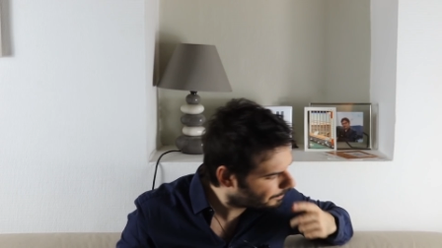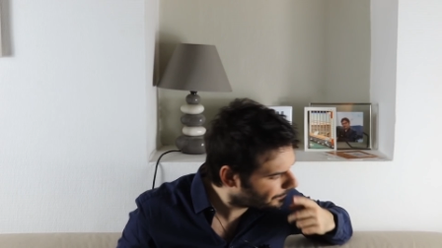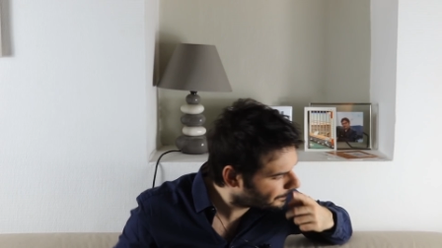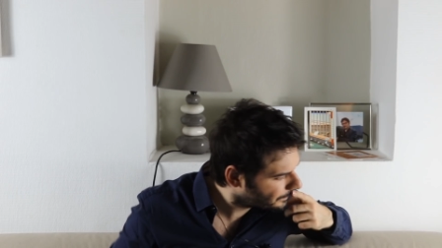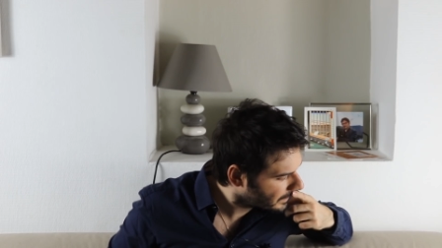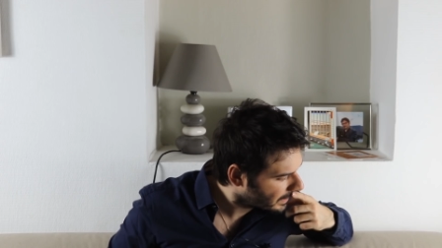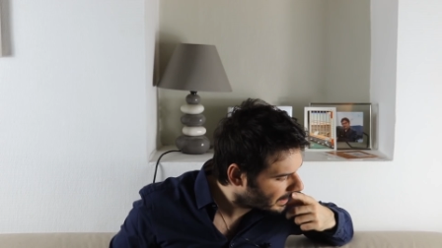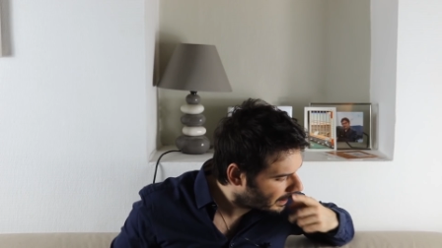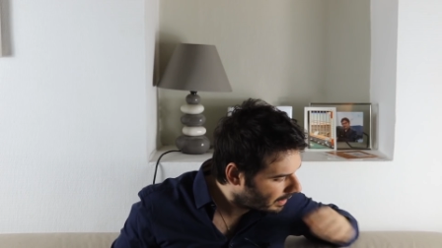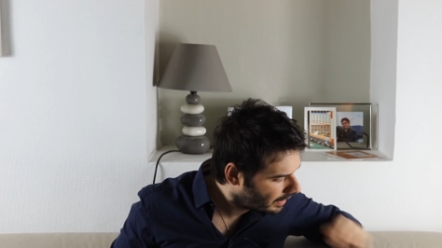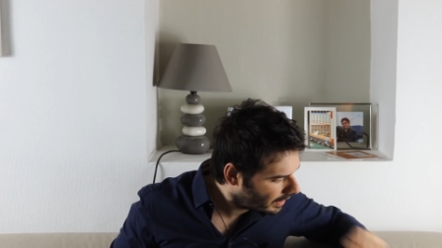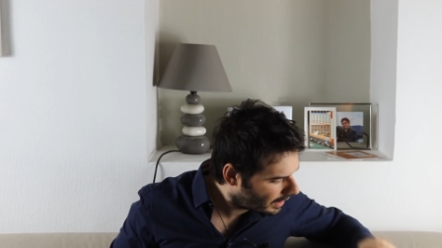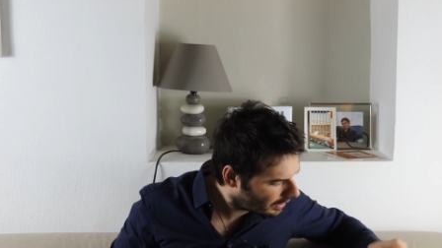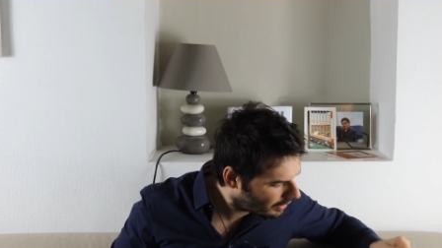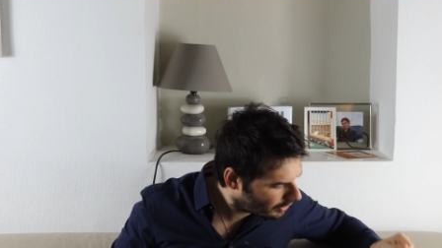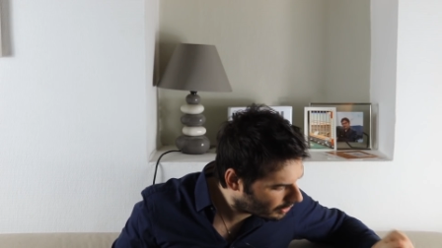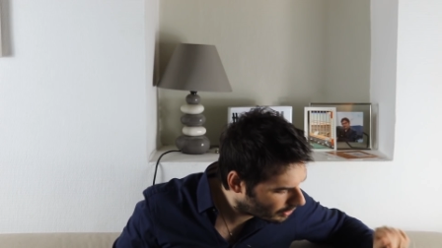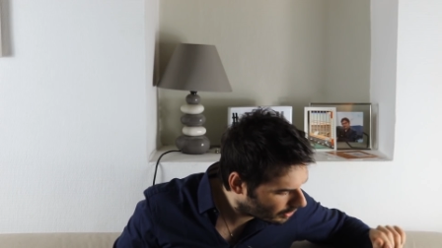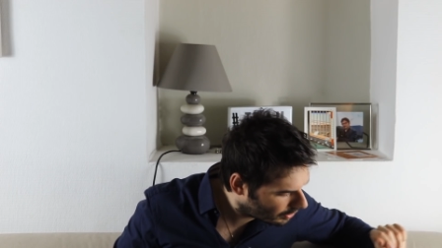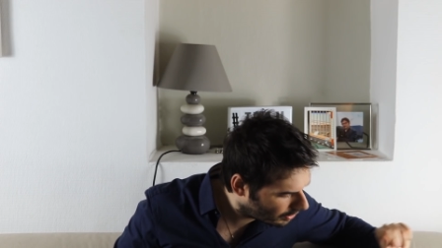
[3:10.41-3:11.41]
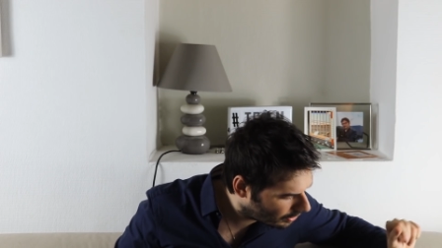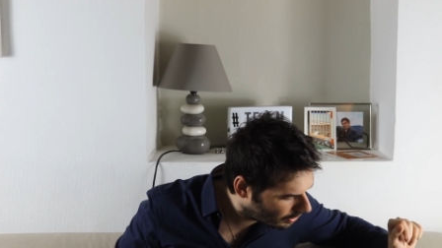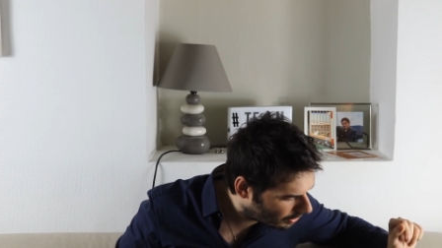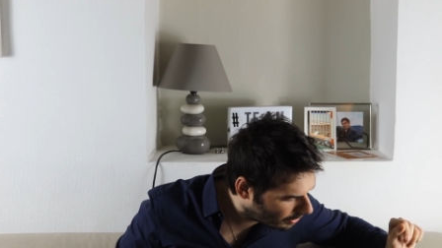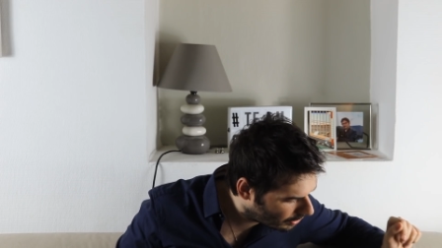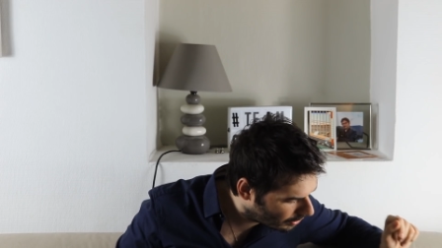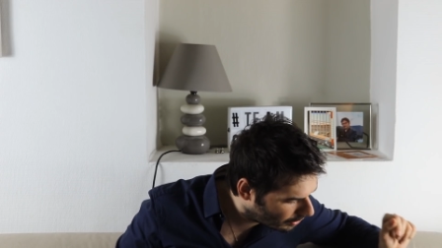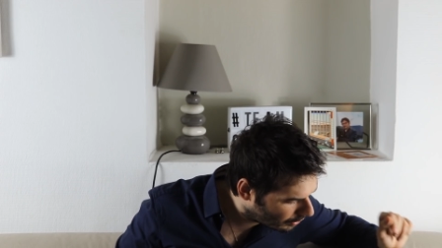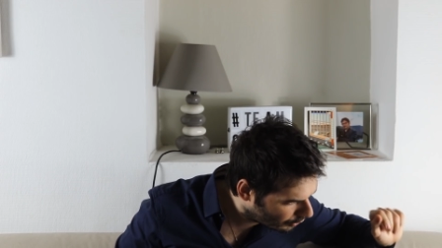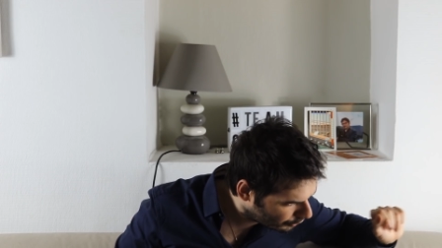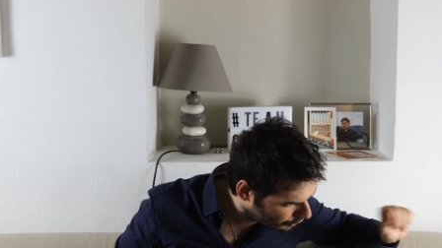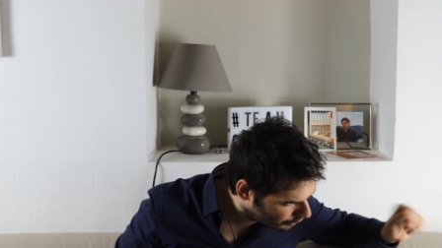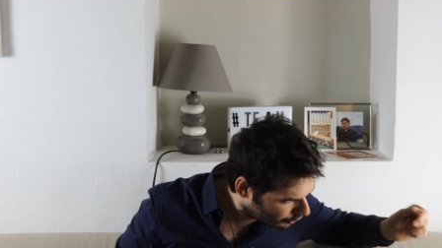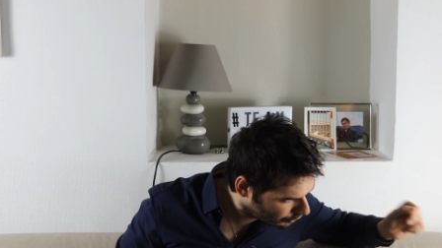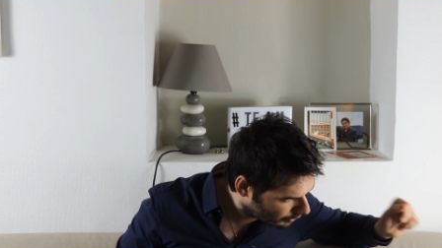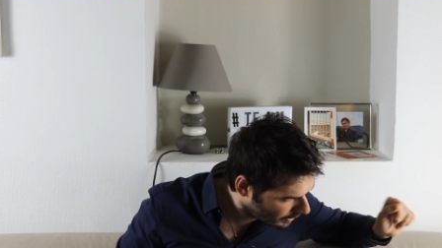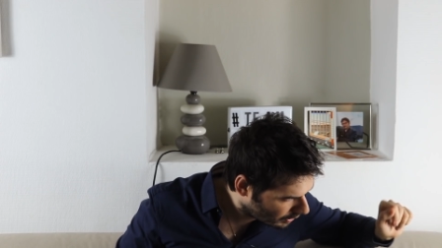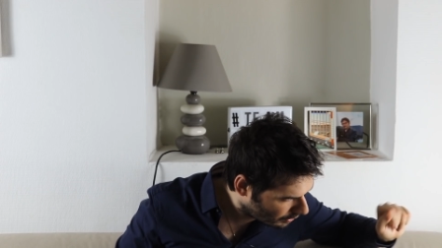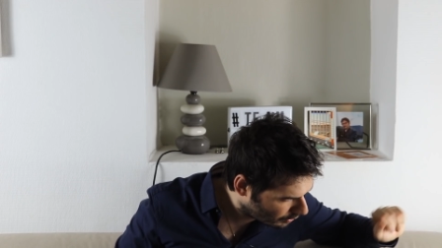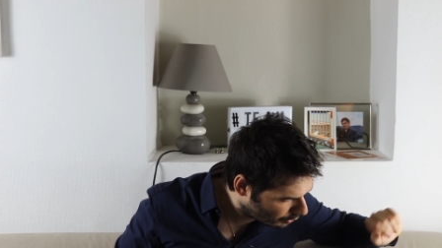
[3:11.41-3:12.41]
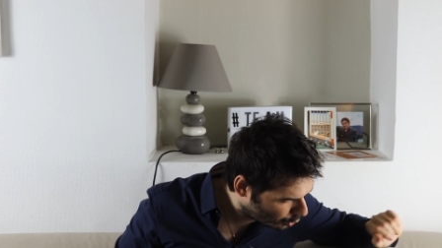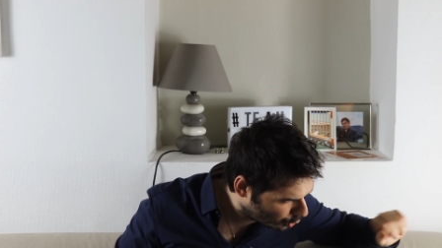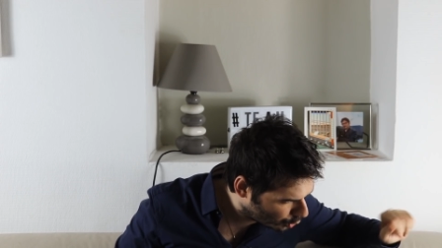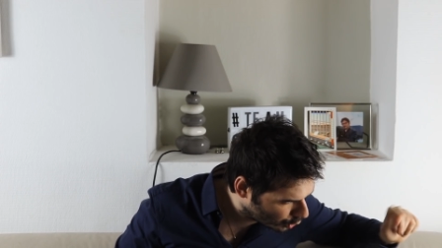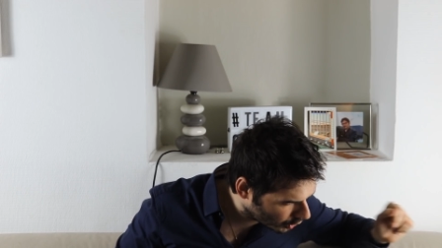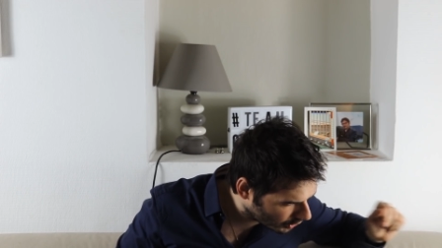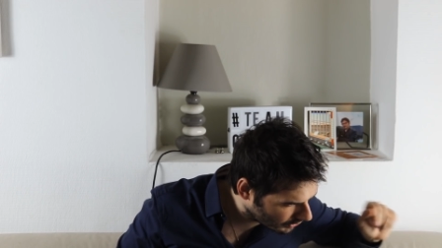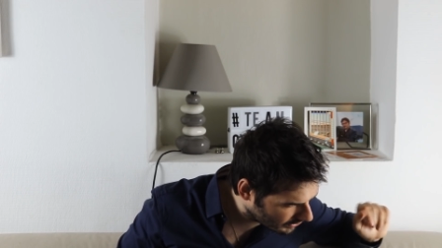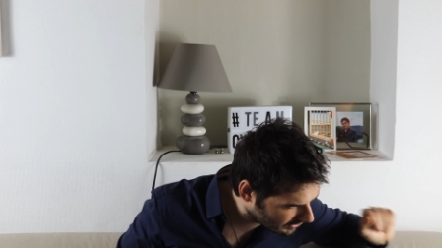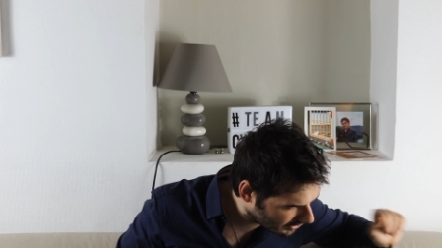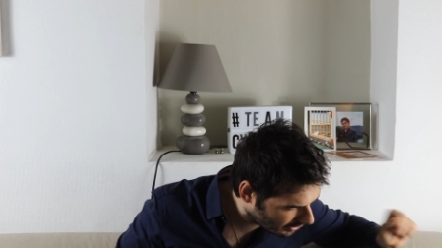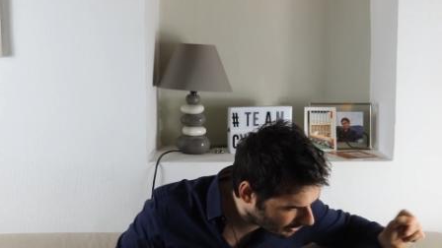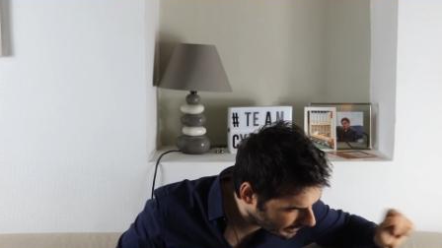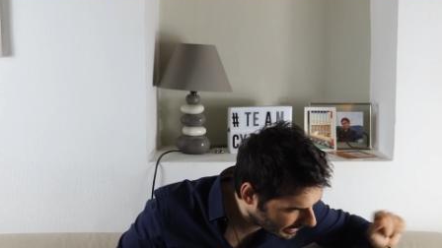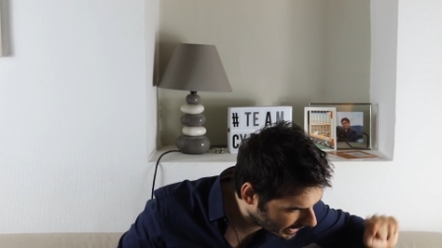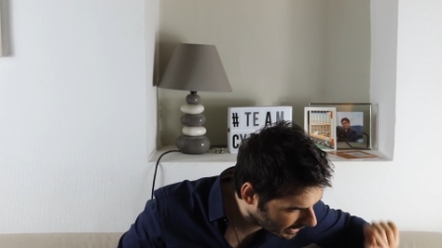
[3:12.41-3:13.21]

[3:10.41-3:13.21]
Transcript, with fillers: Hmm, alors euh, ce soir, on couche ensemble,